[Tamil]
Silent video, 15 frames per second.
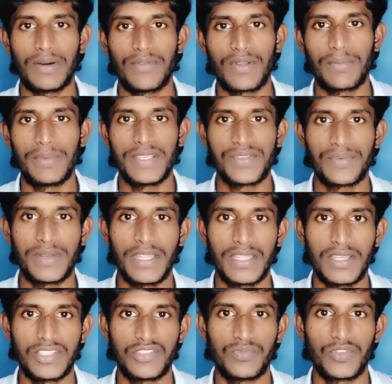பவர் பேஸ் பண்ணி
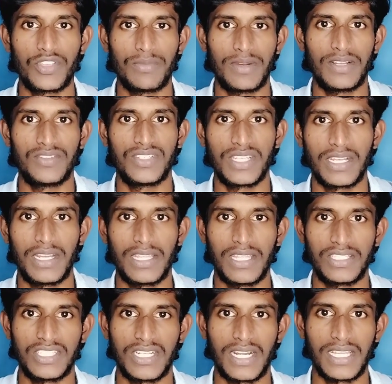ஏதாச்சும் முக்கியமான விஷயங்கள்
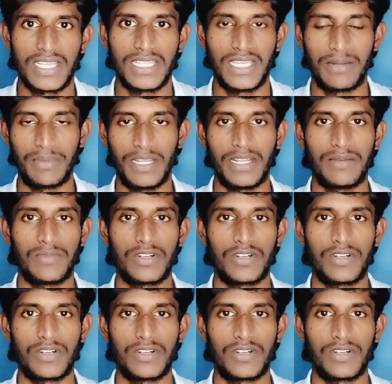ஏதாச்சும் நடக்குது அப்படின்னா